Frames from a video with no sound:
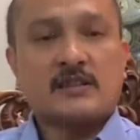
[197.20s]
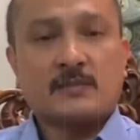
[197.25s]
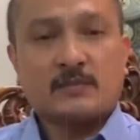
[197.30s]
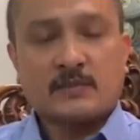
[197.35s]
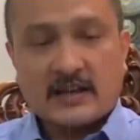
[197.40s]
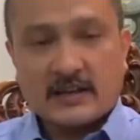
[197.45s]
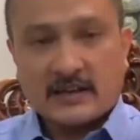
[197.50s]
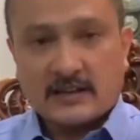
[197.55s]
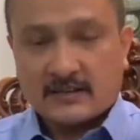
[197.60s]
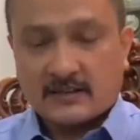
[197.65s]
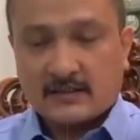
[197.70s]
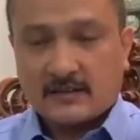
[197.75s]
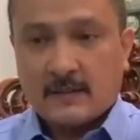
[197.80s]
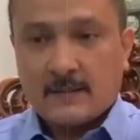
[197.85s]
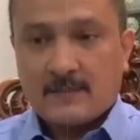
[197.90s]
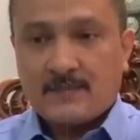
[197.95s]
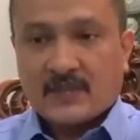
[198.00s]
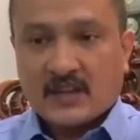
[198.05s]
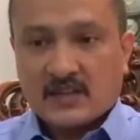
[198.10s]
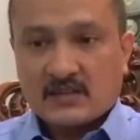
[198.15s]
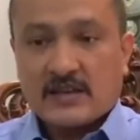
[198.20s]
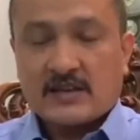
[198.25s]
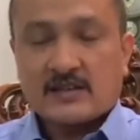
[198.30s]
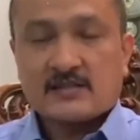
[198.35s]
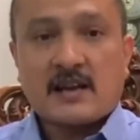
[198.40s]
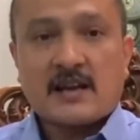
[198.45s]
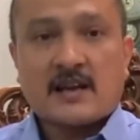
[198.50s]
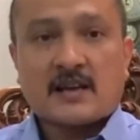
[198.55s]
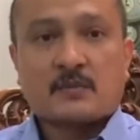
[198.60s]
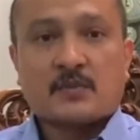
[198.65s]
melalui akun Twitternya.
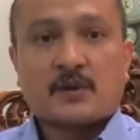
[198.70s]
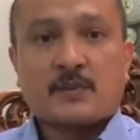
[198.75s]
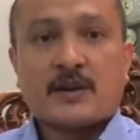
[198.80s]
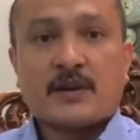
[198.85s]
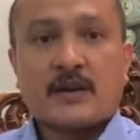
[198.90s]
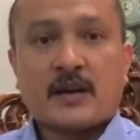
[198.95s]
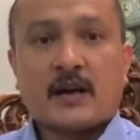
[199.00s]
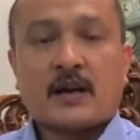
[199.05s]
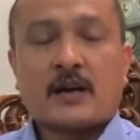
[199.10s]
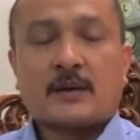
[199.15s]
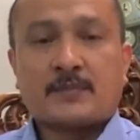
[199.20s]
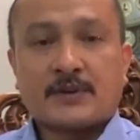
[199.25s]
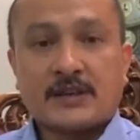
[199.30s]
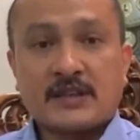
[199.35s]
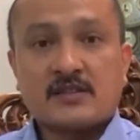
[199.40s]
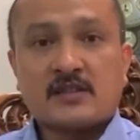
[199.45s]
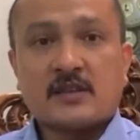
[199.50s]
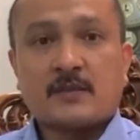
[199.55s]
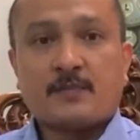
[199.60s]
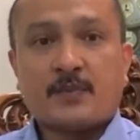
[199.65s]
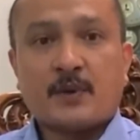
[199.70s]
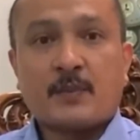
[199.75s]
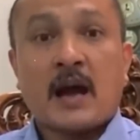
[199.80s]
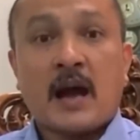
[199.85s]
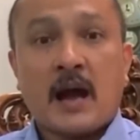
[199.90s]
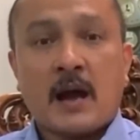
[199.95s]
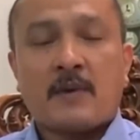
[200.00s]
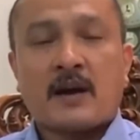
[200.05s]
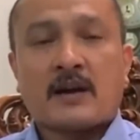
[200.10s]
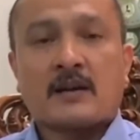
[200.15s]
Tak jelas
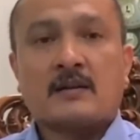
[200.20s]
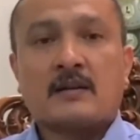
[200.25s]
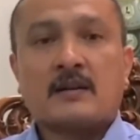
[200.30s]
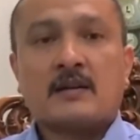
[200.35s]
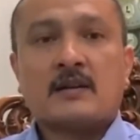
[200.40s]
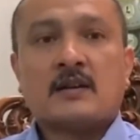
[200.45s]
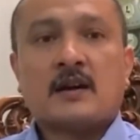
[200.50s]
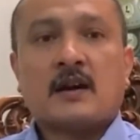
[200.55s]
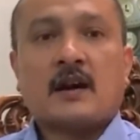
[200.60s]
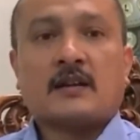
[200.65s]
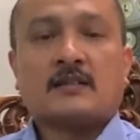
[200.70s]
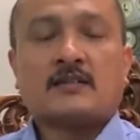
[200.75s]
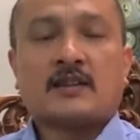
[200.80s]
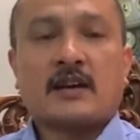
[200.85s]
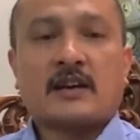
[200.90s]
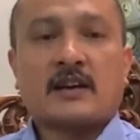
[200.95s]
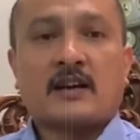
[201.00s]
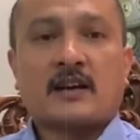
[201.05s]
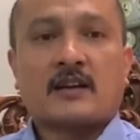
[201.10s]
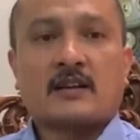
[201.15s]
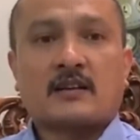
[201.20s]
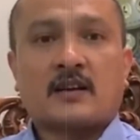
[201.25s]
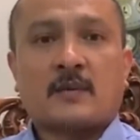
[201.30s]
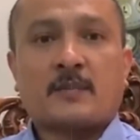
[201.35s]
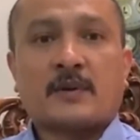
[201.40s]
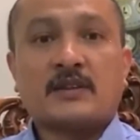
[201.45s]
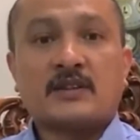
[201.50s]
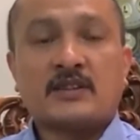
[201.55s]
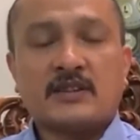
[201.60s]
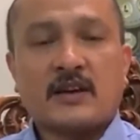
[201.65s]
siapa yang dimaksud.
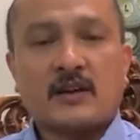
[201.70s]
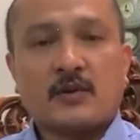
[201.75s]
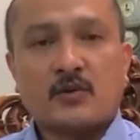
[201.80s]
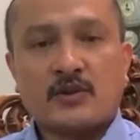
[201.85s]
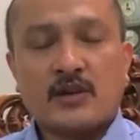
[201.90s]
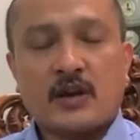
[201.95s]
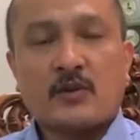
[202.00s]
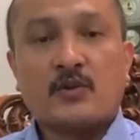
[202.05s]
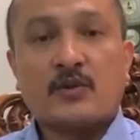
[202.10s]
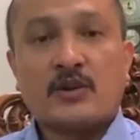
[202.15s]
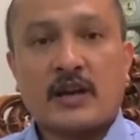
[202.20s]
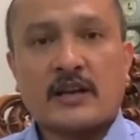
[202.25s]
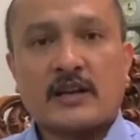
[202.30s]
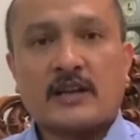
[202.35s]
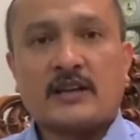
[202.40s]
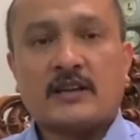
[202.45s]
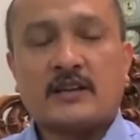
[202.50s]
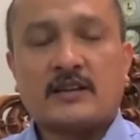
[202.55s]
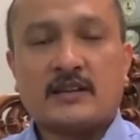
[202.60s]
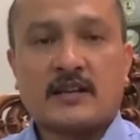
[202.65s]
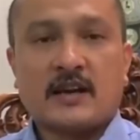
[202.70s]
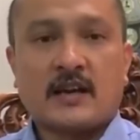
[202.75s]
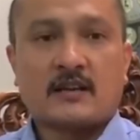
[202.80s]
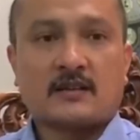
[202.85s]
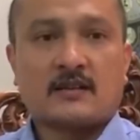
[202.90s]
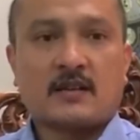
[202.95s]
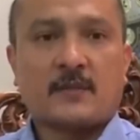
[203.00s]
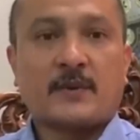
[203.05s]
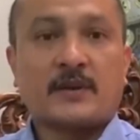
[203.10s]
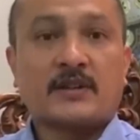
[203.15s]
Dia hanya menyebut oknum
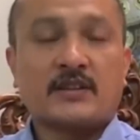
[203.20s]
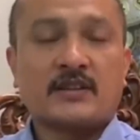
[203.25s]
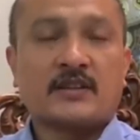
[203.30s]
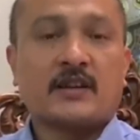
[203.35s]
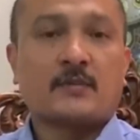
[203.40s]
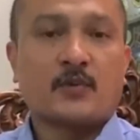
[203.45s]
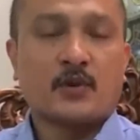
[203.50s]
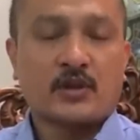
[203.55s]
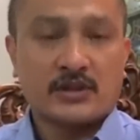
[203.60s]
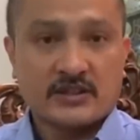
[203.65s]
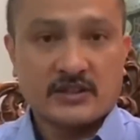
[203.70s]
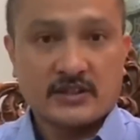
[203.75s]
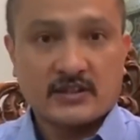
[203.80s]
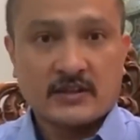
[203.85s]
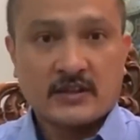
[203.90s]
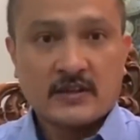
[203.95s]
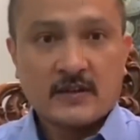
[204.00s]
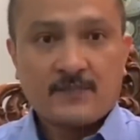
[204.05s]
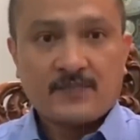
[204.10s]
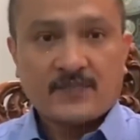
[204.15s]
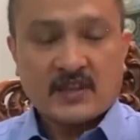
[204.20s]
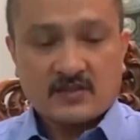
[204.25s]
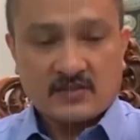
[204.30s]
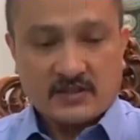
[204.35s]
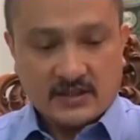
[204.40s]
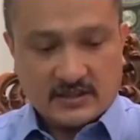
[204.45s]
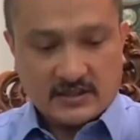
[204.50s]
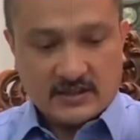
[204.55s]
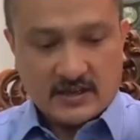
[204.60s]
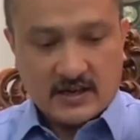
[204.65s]
itu dengan nama Chaplin.
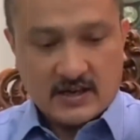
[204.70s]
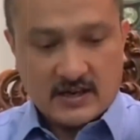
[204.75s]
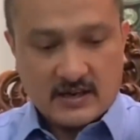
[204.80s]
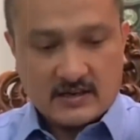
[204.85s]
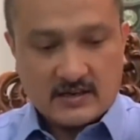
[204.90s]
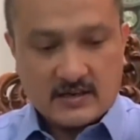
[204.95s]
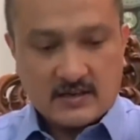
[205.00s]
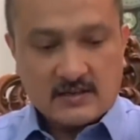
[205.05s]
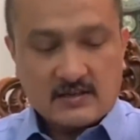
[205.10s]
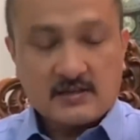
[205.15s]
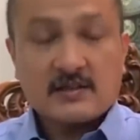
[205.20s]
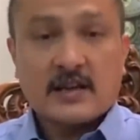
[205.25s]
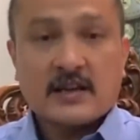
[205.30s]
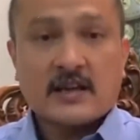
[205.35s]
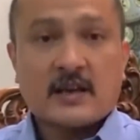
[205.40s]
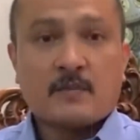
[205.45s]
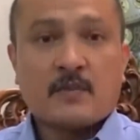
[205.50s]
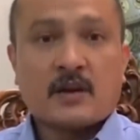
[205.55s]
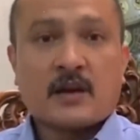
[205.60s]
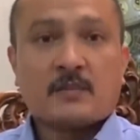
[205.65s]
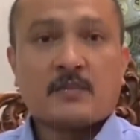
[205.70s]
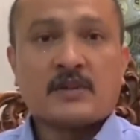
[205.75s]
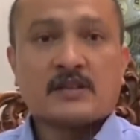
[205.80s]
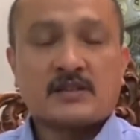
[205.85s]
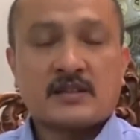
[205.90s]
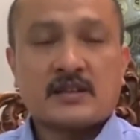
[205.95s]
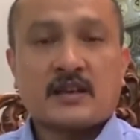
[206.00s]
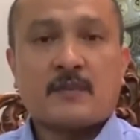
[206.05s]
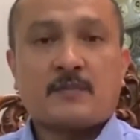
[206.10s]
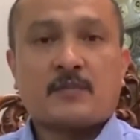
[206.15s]
Yang
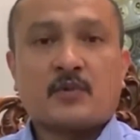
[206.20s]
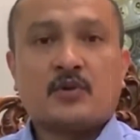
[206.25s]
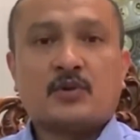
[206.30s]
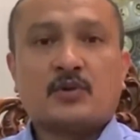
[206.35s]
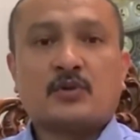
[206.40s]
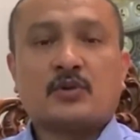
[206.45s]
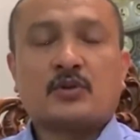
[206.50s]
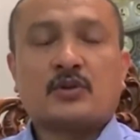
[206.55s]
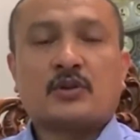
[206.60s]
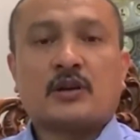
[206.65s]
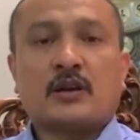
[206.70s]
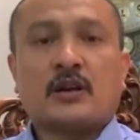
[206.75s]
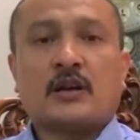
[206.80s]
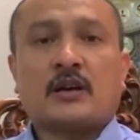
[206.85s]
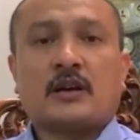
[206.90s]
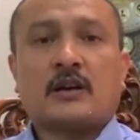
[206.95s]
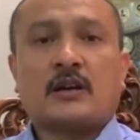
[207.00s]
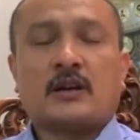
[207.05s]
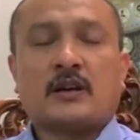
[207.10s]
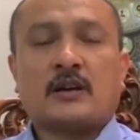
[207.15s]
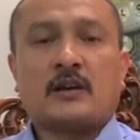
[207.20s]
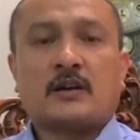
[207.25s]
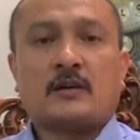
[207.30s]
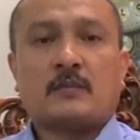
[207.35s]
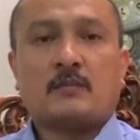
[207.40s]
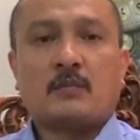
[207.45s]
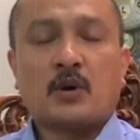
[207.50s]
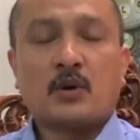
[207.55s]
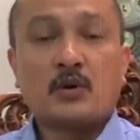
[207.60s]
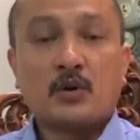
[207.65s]
pasti, dia
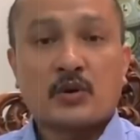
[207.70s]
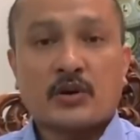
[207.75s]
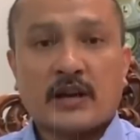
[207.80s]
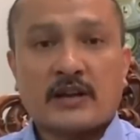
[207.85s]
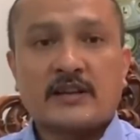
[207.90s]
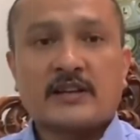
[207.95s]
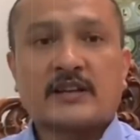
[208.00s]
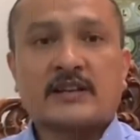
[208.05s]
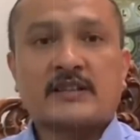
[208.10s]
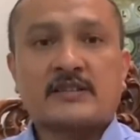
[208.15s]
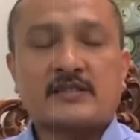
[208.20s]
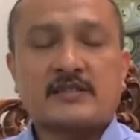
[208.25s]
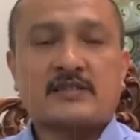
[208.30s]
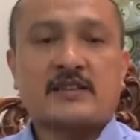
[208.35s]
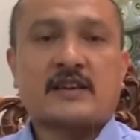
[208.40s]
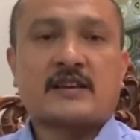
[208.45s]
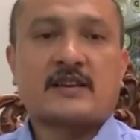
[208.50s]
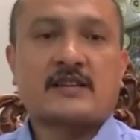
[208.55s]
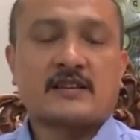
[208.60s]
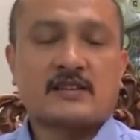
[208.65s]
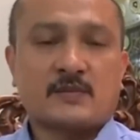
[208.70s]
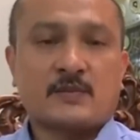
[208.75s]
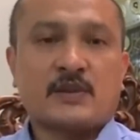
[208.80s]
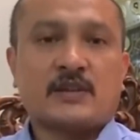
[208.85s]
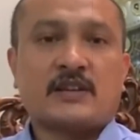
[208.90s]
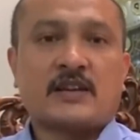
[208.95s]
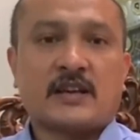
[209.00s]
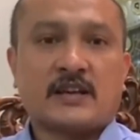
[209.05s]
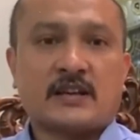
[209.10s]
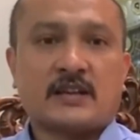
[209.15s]
menegaskan bahwa uang tersebut
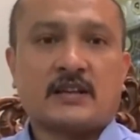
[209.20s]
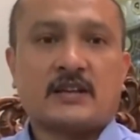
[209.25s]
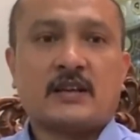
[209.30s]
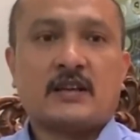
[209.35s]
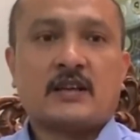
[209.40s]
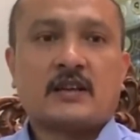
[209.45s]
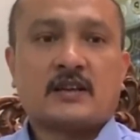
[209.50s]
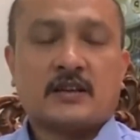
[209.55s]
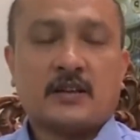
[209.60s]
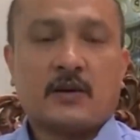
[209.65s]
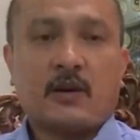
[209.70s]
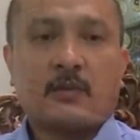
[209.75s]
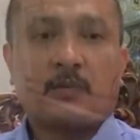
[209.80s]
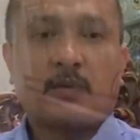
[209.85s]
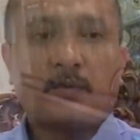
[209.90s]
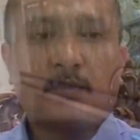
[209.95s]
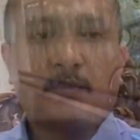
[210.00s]
digunakan untuk membayar